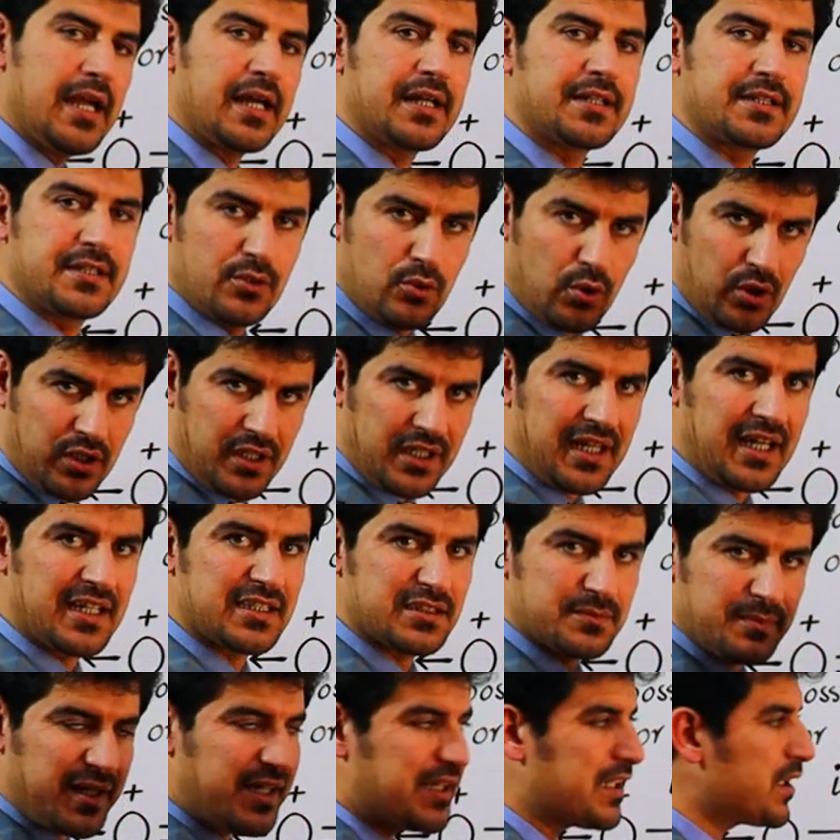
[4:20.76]
एक
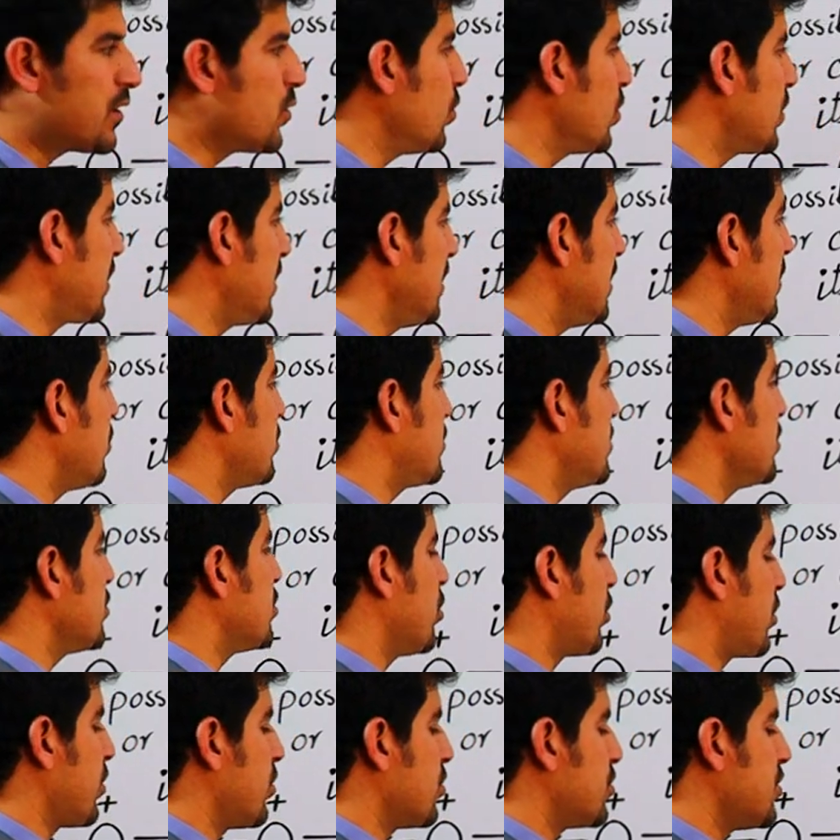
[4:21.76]
डिलोकलाइज मालिक्यूल के लिए उसी
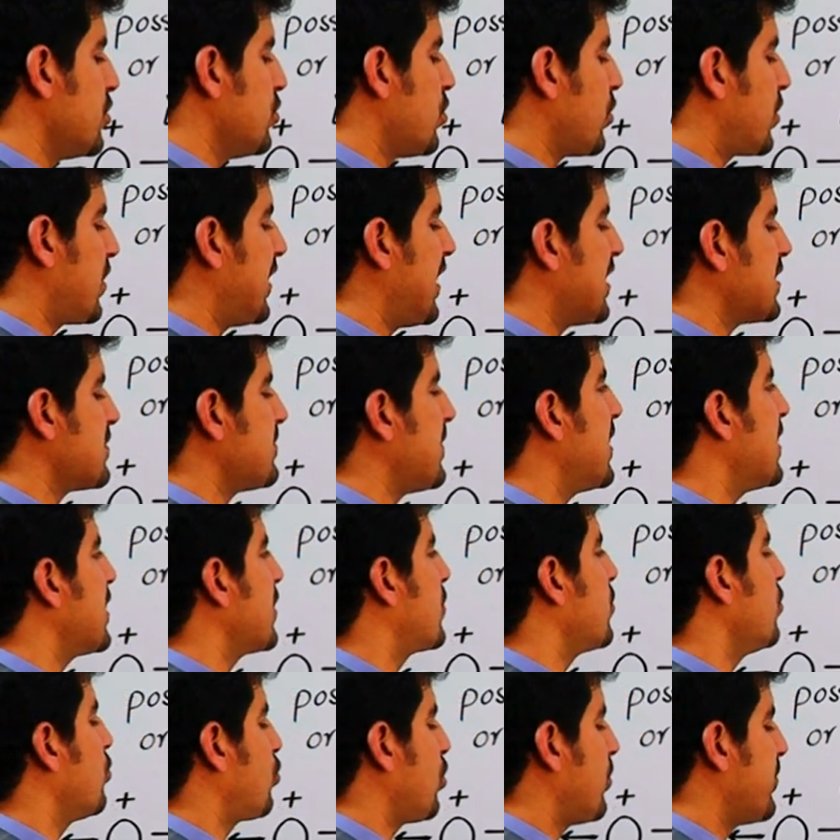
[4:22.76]
डिलोकलाइज
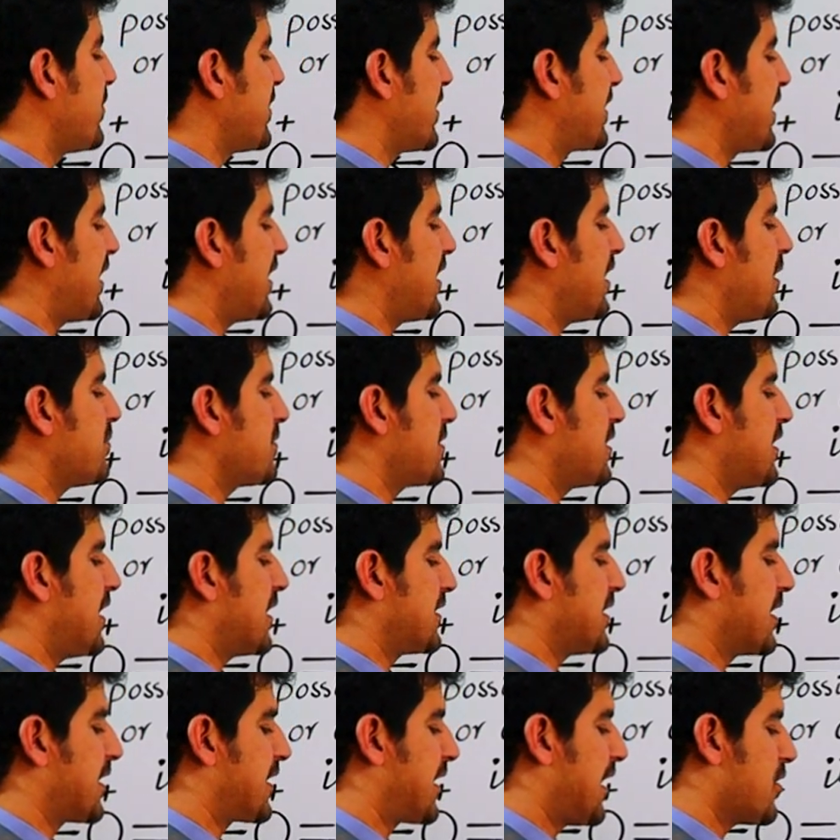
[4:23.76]
मालिक्यूल को हमने क्या नाम
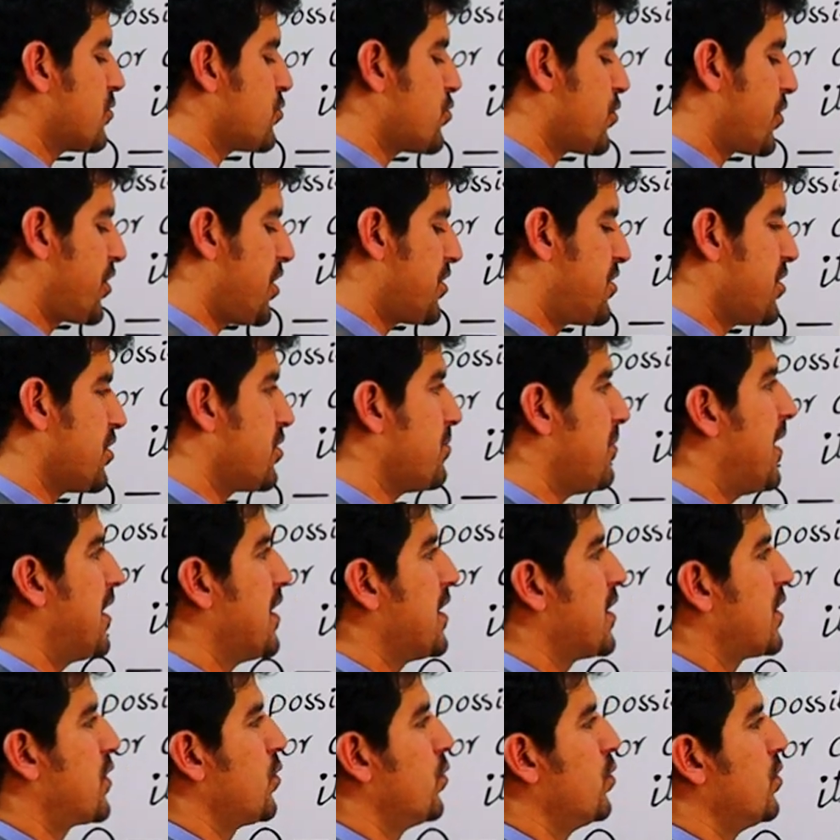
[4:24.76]
दिया था कॉन्जुगेटेड
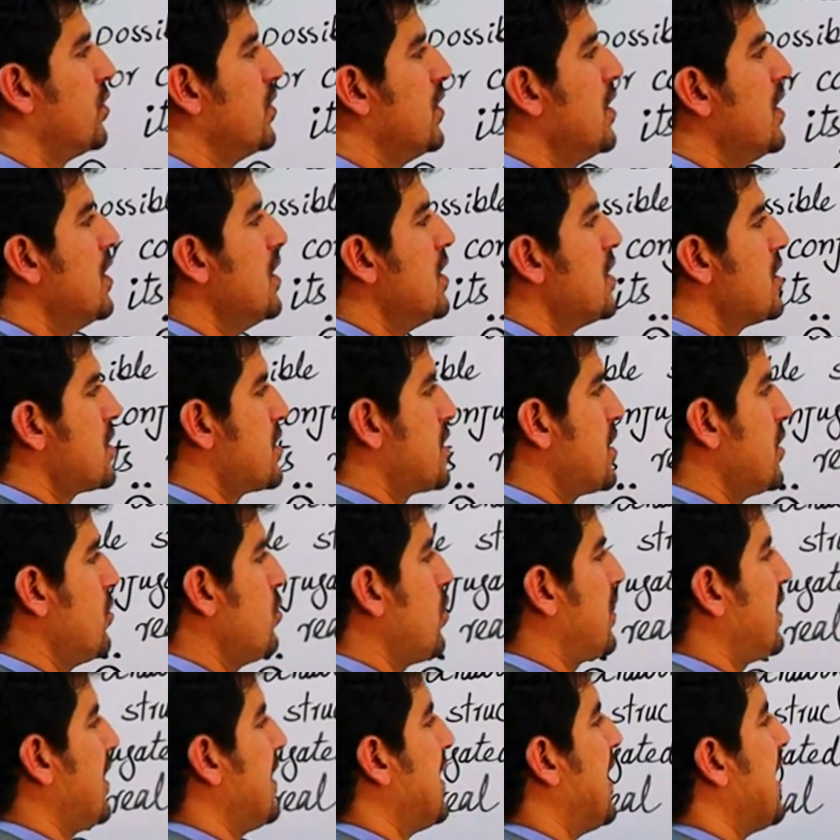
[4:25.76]
मालिक्यूल
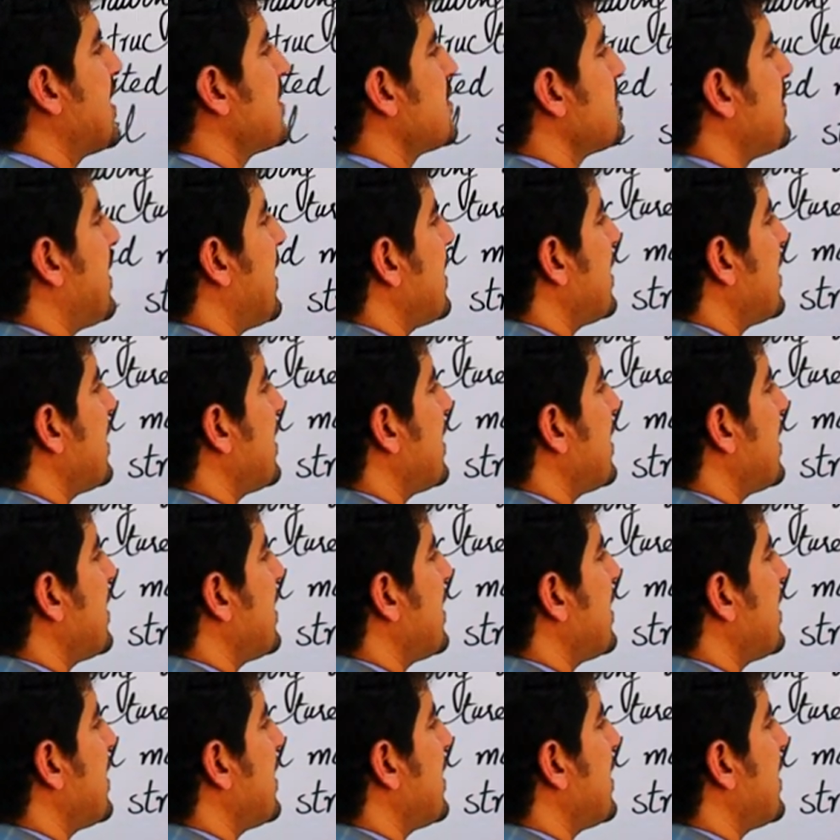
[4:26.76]
डिलोकलाइज